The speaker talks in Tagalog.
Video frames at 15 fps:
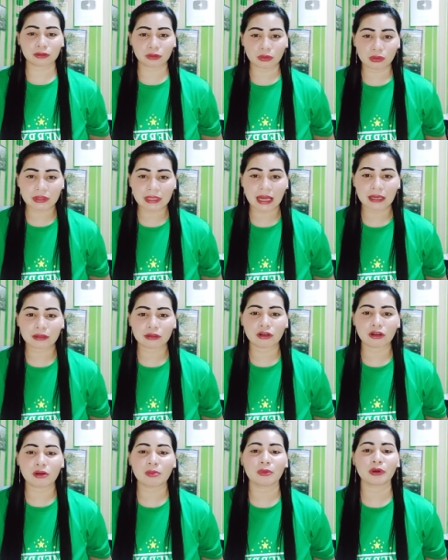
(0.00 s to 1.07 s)
kusang
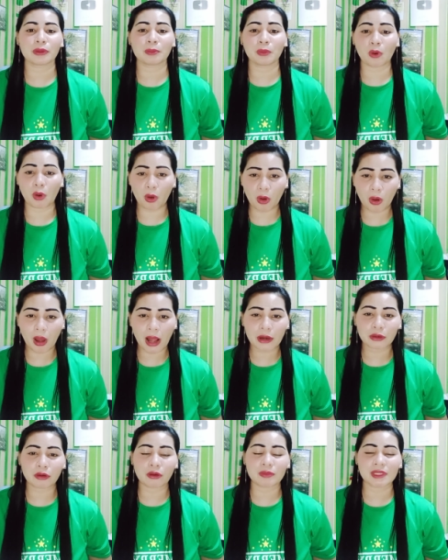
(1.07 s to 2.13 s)
loob or buo
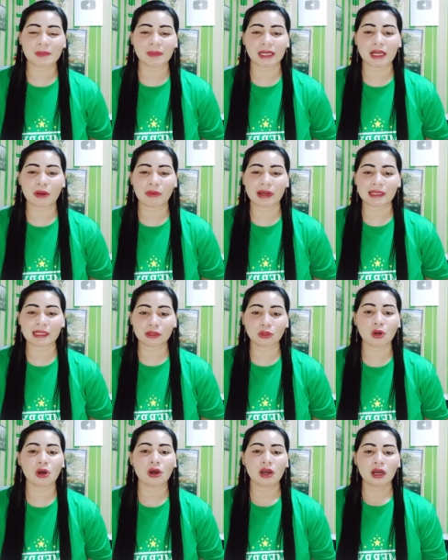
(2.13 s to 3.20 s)
ang loob sa paggawa nito